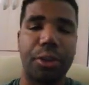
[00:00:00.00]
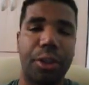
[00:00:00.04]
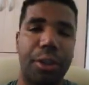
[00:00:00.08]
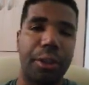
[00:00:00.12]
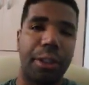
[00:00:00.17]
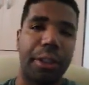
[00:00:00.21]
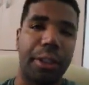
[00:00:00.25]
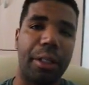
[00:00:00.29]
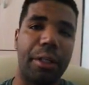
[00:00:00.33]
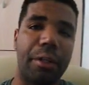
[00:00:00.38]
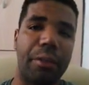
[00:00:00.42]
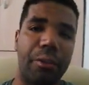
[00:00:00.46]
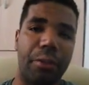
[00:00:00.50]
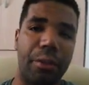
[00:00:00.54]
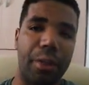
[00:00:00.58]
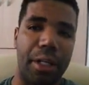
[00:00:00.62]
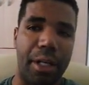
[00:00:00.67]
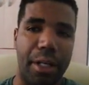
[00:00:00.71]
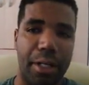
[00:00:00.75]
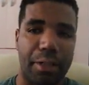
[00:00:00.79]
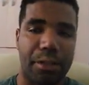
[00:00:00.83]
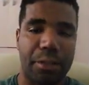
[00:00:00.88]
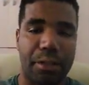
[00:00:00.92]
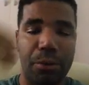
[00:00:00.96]
que para quem
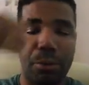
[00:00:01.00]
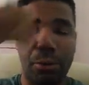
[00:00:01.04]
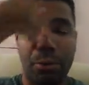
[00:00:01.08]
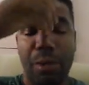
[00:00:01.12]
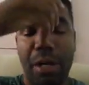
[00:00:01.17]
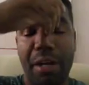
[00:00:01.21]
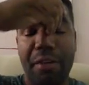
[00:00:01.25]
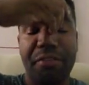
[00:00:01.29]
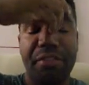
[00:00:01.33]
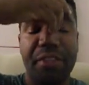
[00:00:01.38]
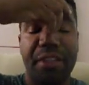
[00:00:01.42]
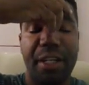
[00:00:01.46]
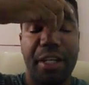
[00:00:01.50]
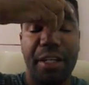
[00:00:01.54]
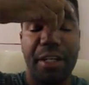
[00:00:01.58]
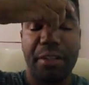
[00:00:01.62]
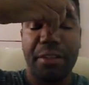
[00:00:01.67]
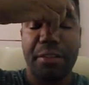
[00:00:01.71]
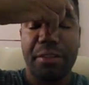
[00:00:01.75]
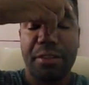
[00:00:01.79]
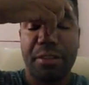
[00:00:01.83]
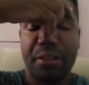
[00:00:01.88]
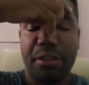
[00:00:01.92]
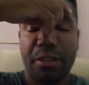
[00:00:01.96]
conhece o
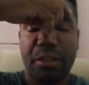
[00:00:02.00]
Evidence,